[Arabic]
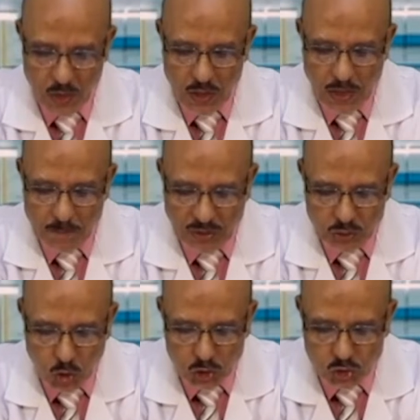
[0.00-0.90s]
لما
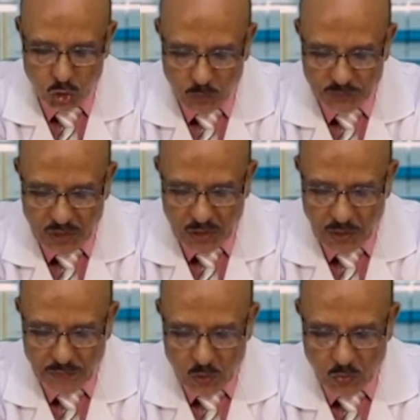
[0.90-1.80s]
تحطهم
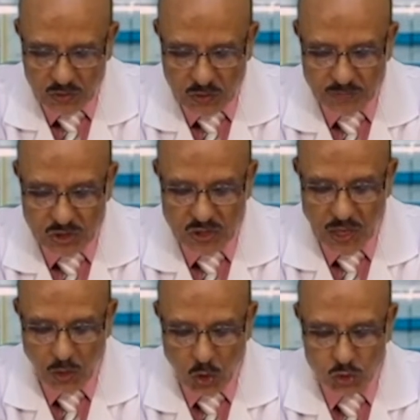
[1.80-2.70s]
كده وانت
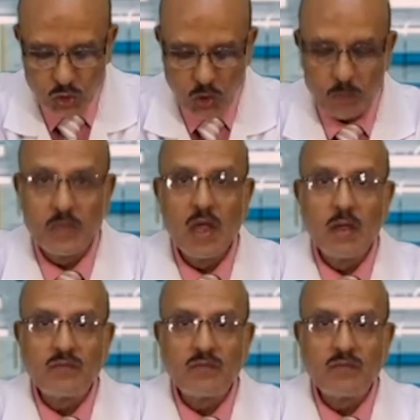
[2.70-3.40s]
بتشتغل حطهم